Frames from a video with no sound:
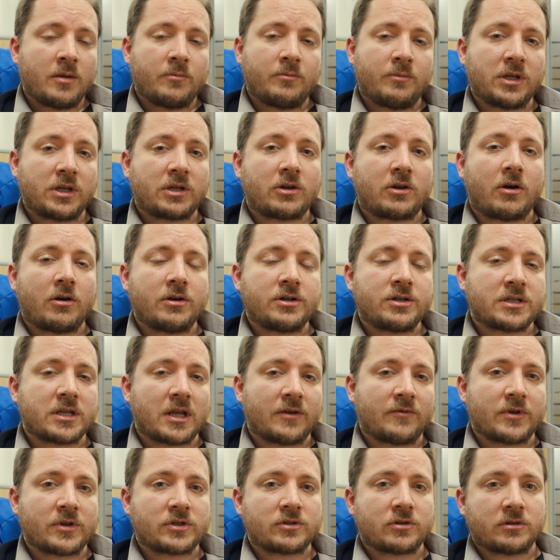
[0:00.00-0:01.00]
Bitcoin
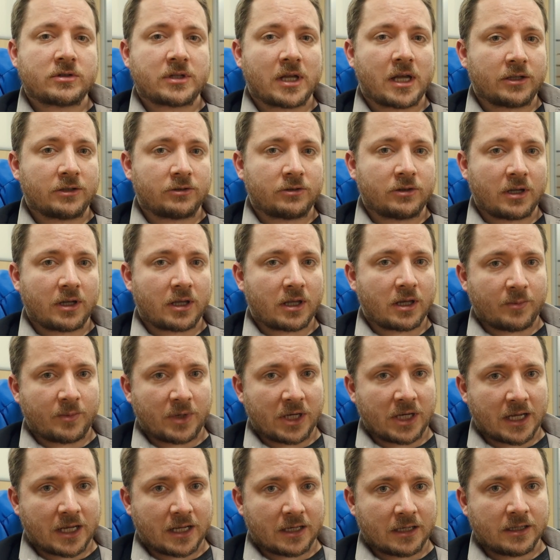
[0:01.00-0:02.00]
serve soltanto ai
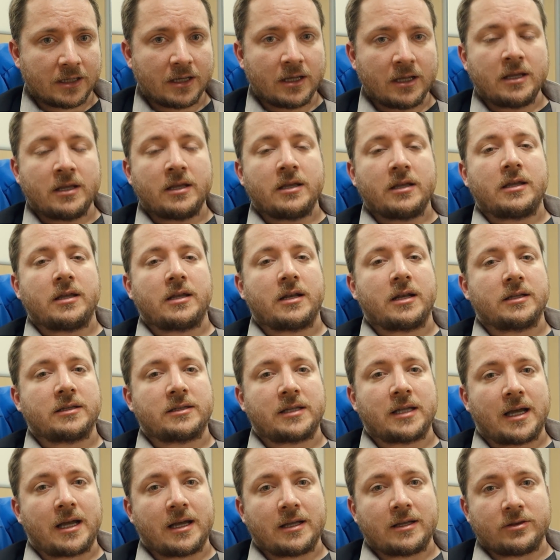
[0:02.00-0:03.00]
criminali. In
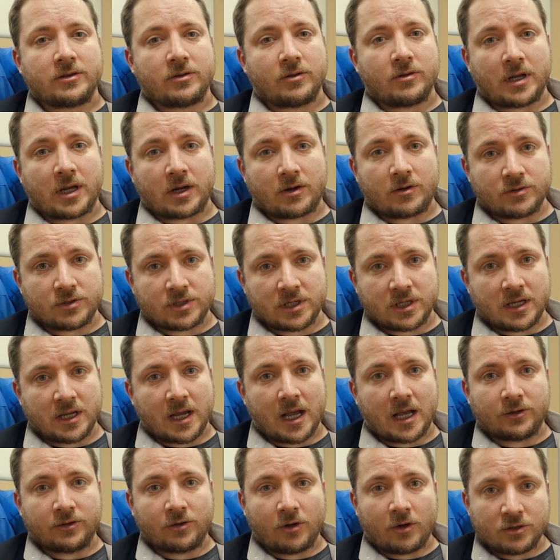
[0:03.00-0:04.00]
realtà non è così,
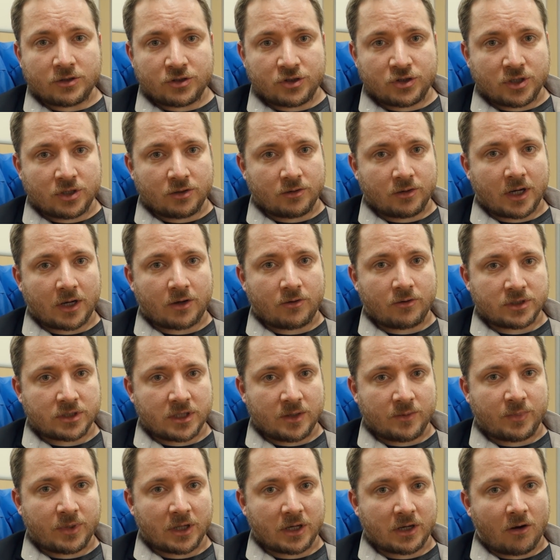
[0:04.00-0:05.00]
ad oggi non è
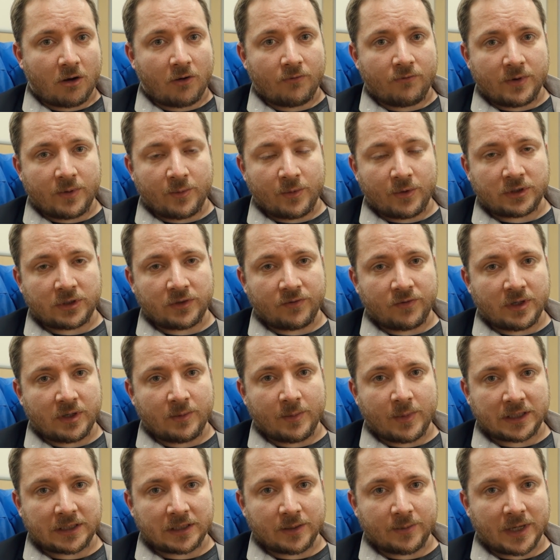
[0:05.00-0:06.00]
così per ovvi motivi di
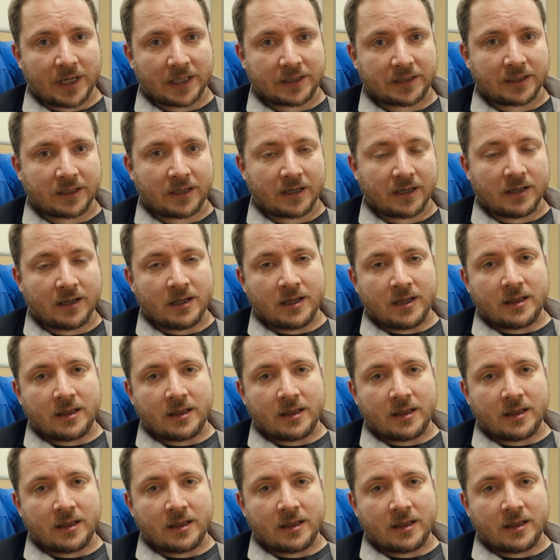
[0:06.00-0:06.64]
matematica.